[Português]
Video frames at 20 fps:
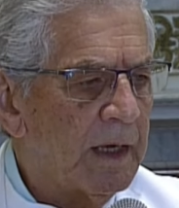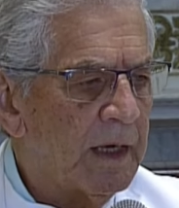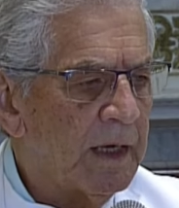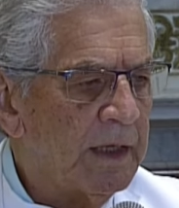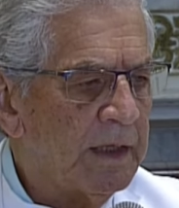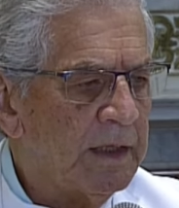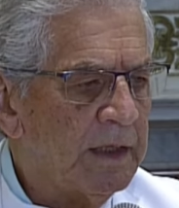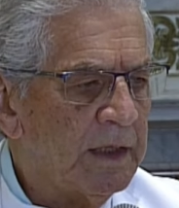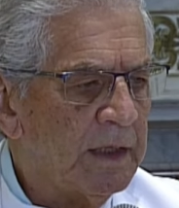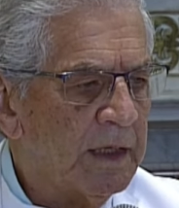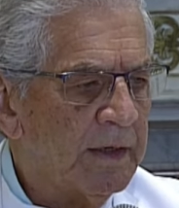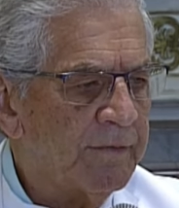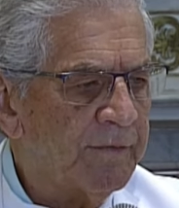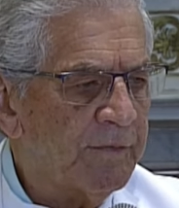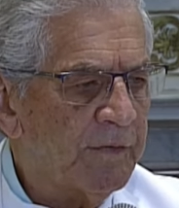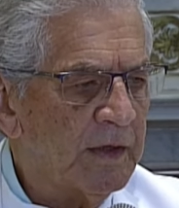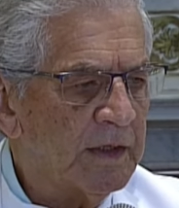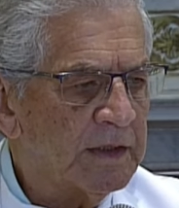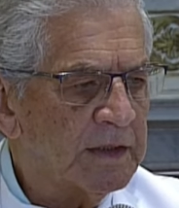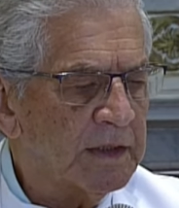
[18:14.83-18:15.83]
aí a
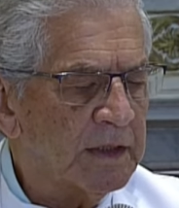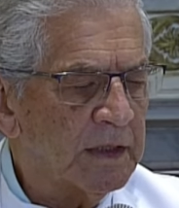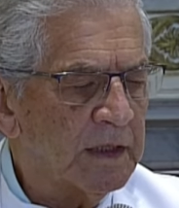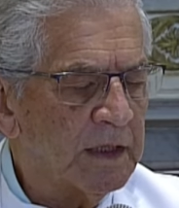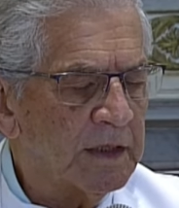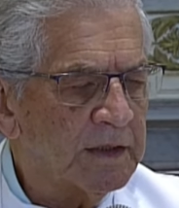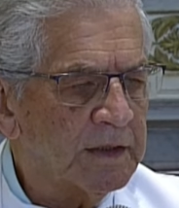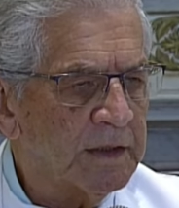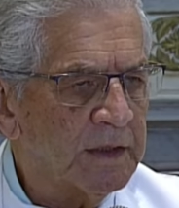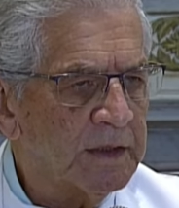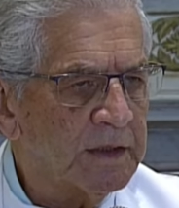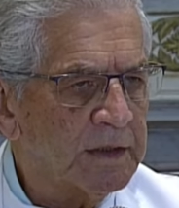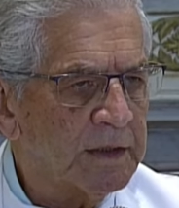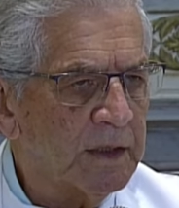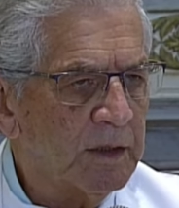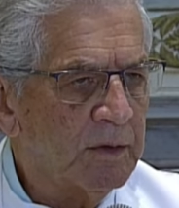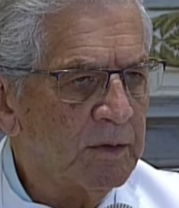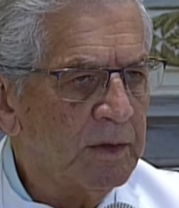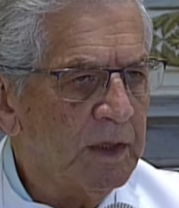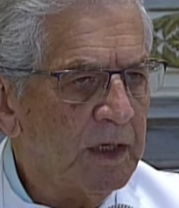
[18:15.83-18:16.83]
festa da
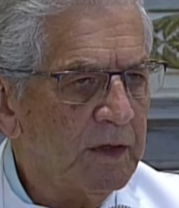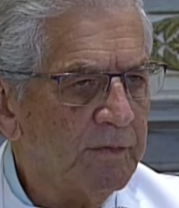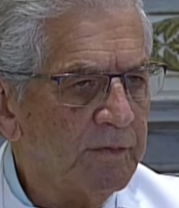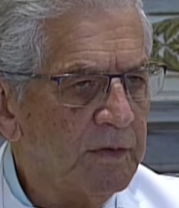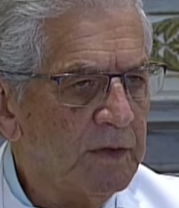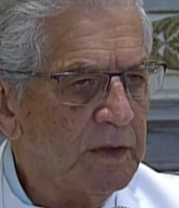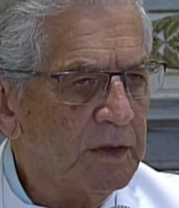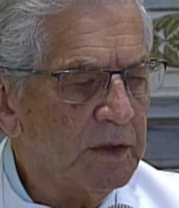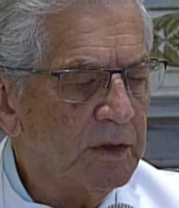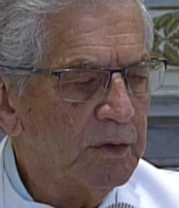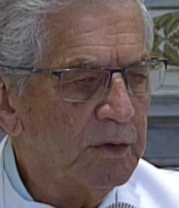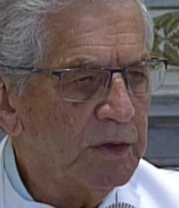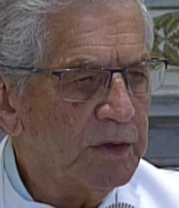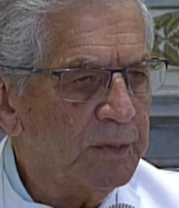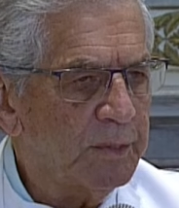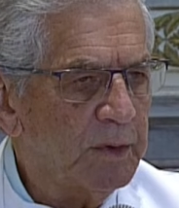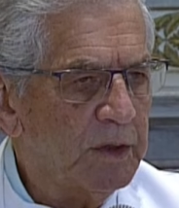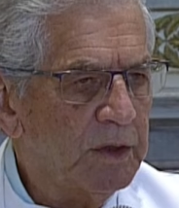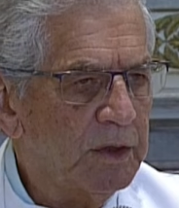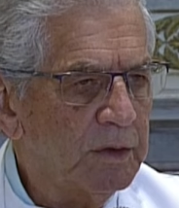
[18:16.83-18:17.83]
Ascensão e a vinda do
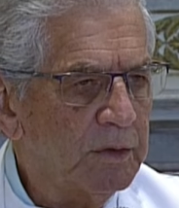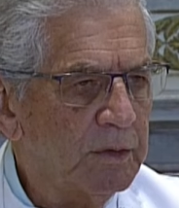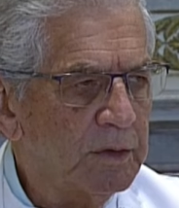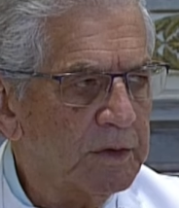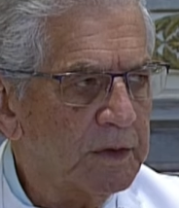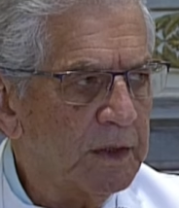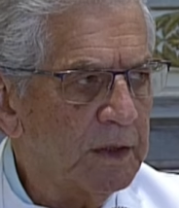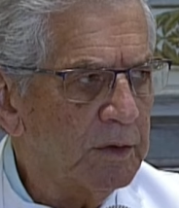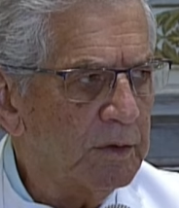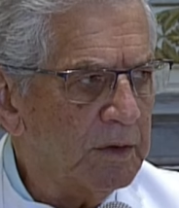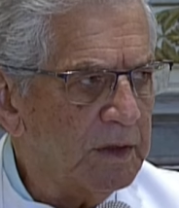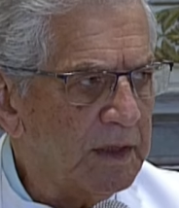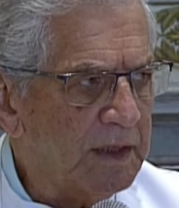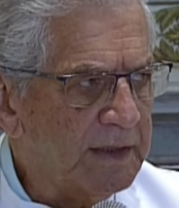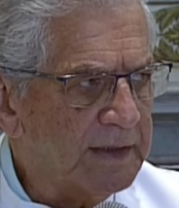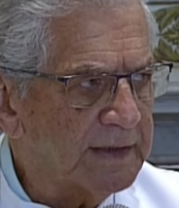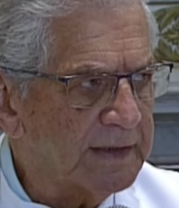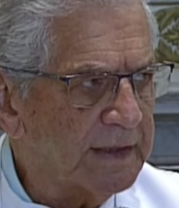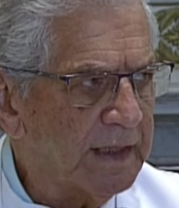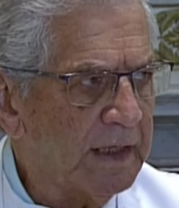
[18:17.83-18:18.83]
Espírito Santo que
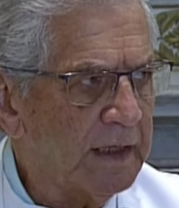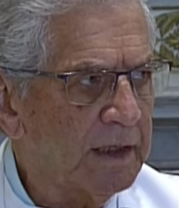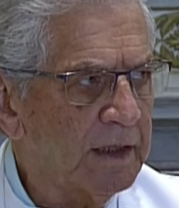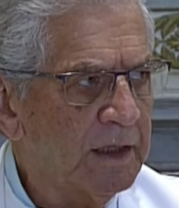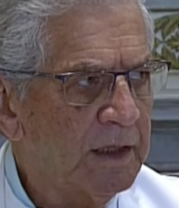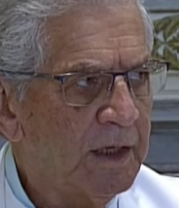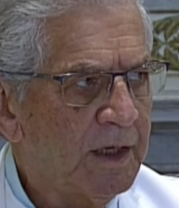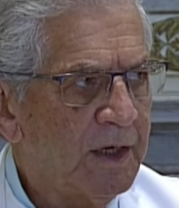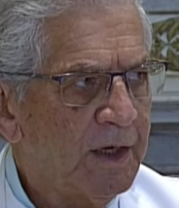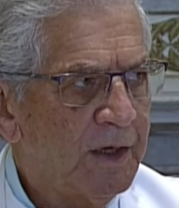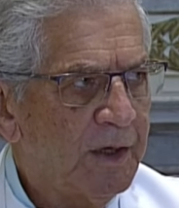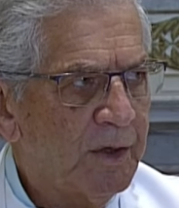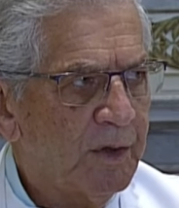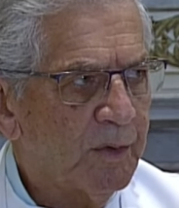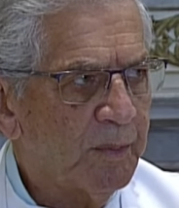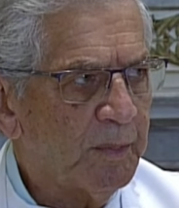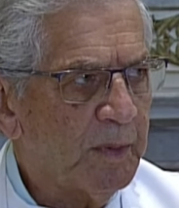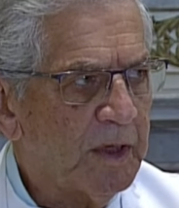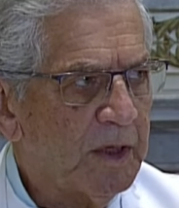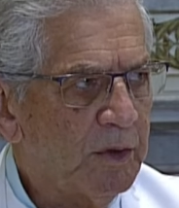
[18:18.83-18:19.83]
encerra
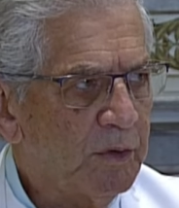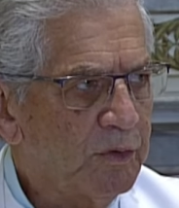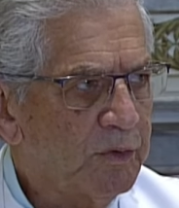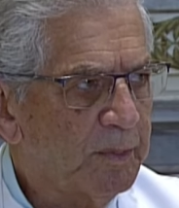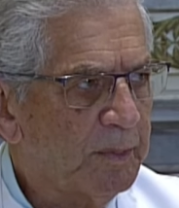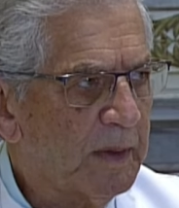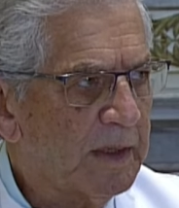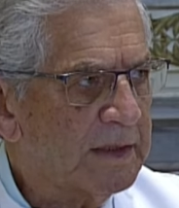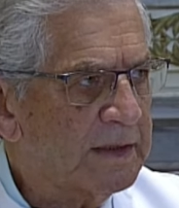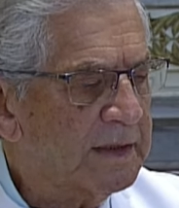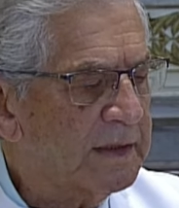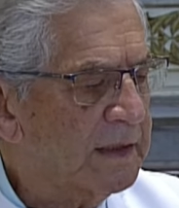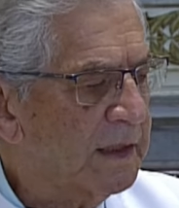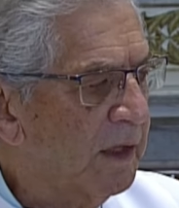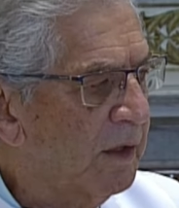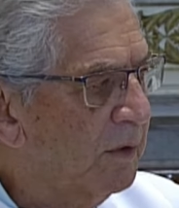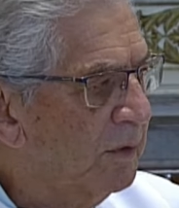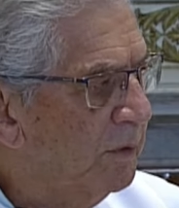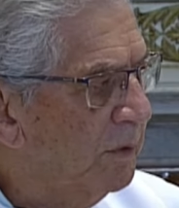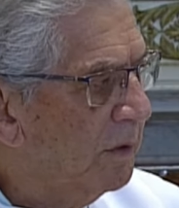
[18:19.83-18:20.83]
o período
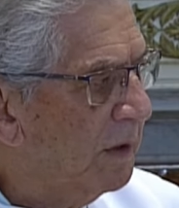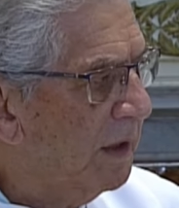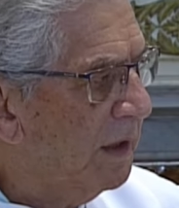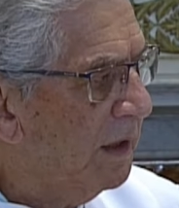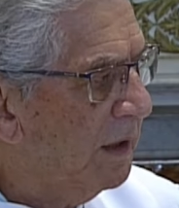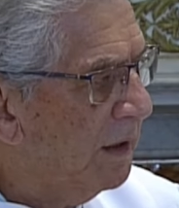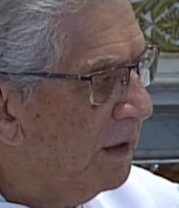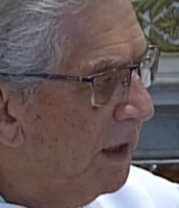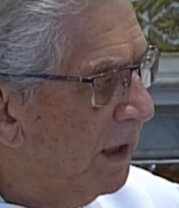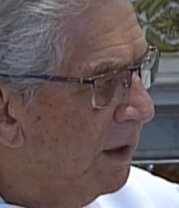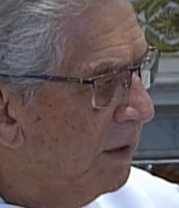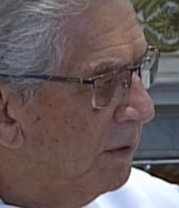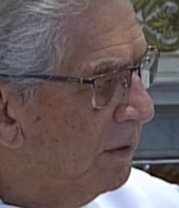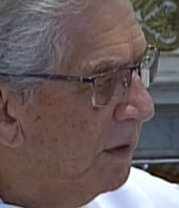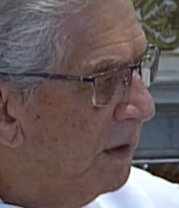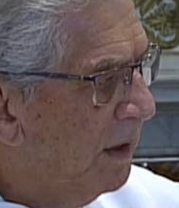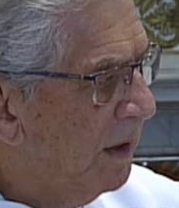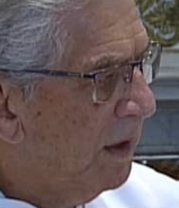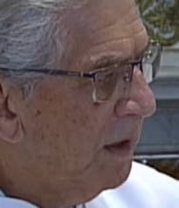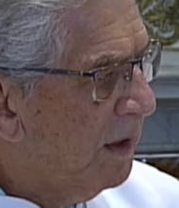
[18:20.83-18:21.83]
pascal do calendário.
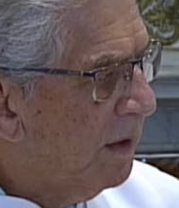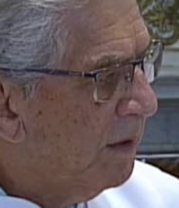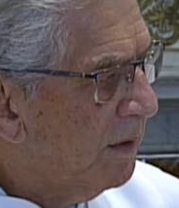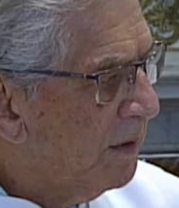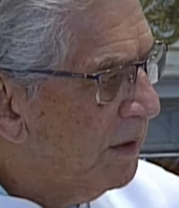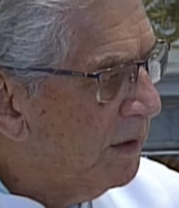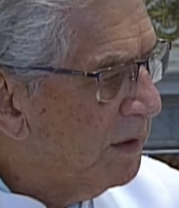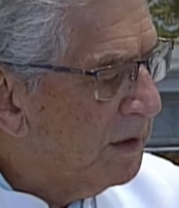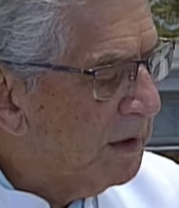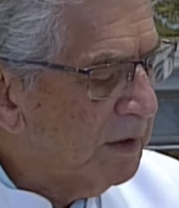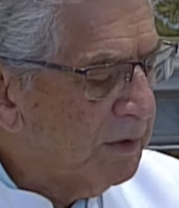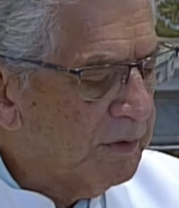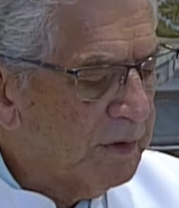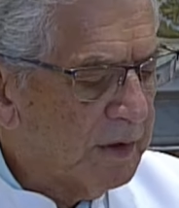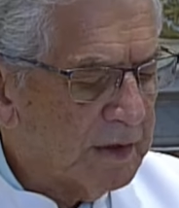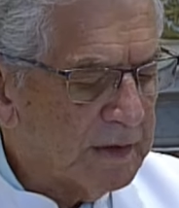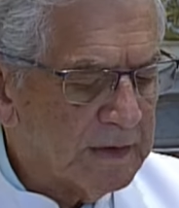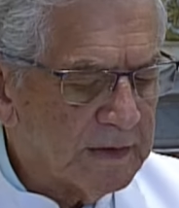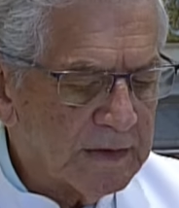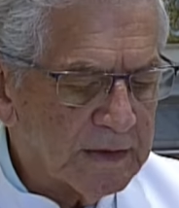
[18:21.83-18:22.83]
Então
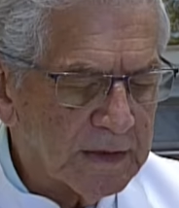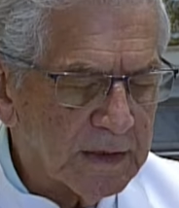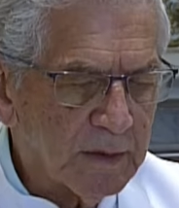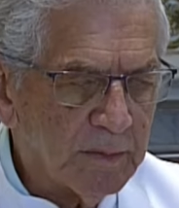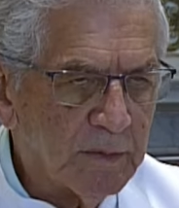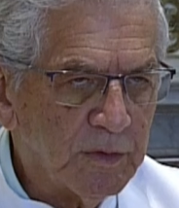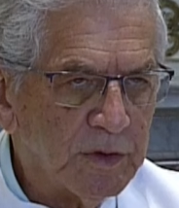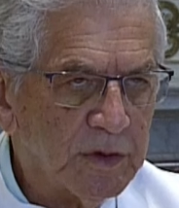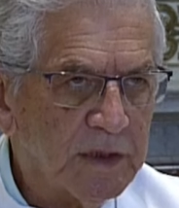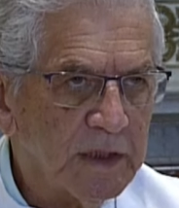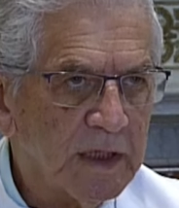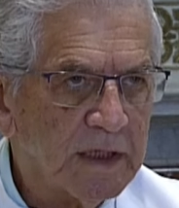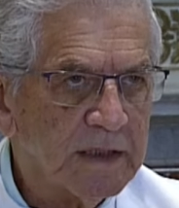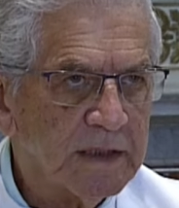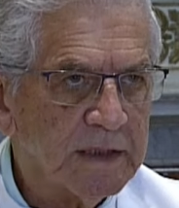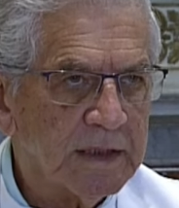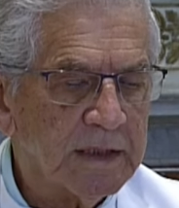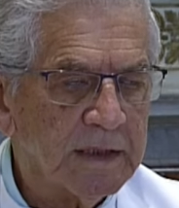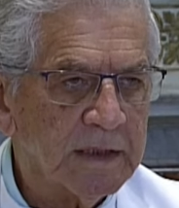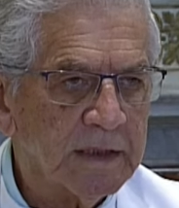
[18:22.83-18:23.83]
nós estamos
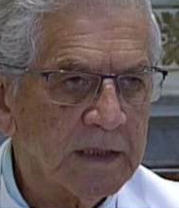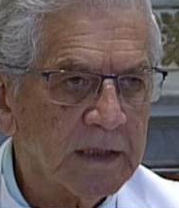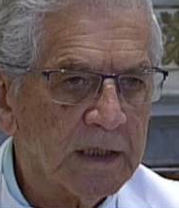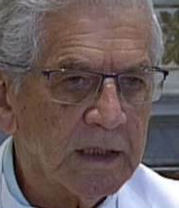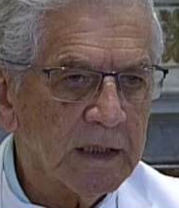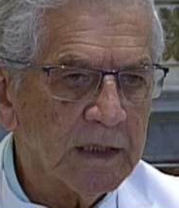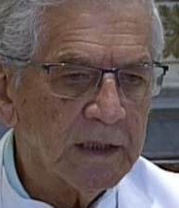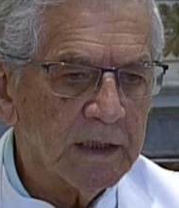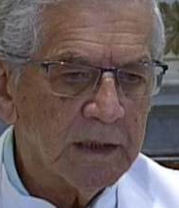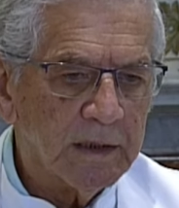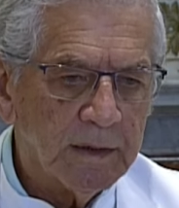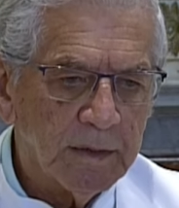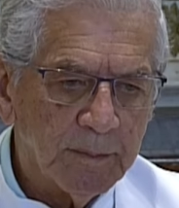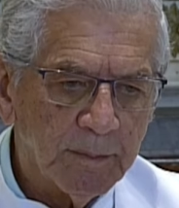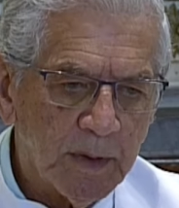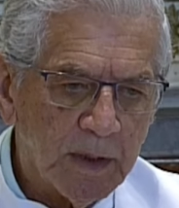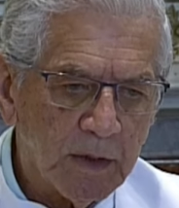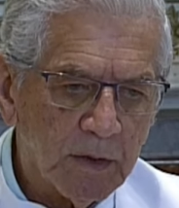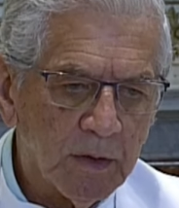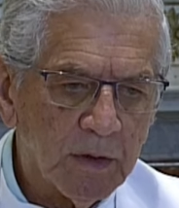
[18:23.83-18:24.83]
nas
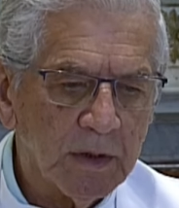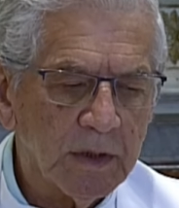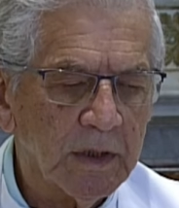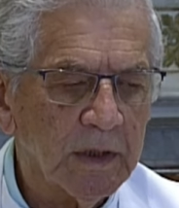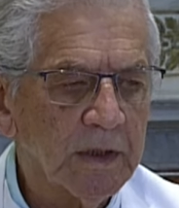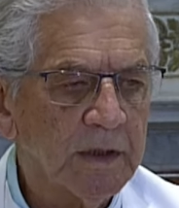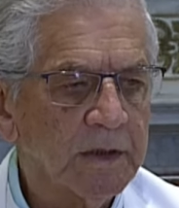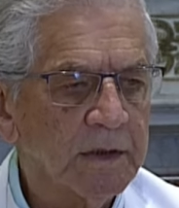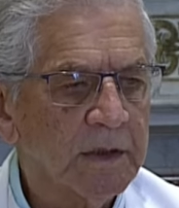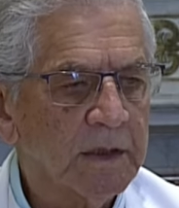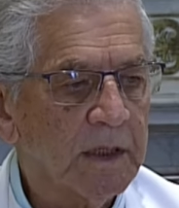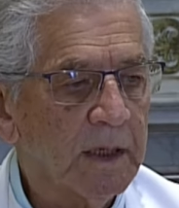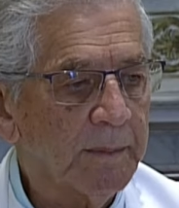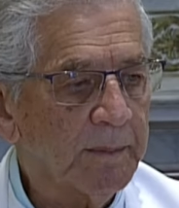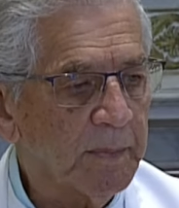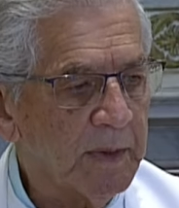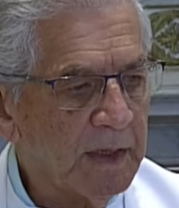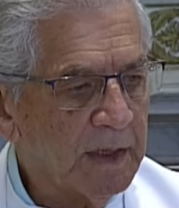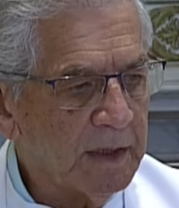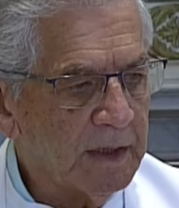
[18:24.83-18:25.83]
paróquias,
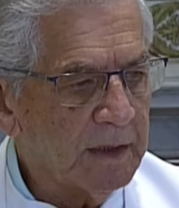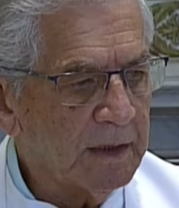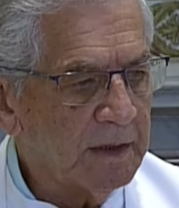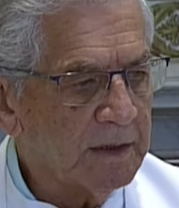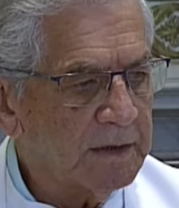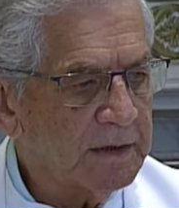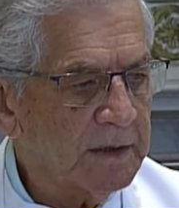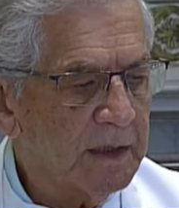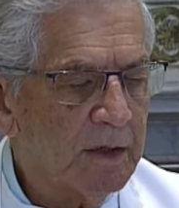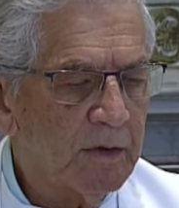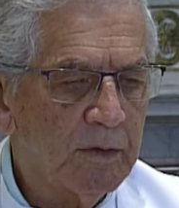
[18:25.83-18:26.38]
capelas,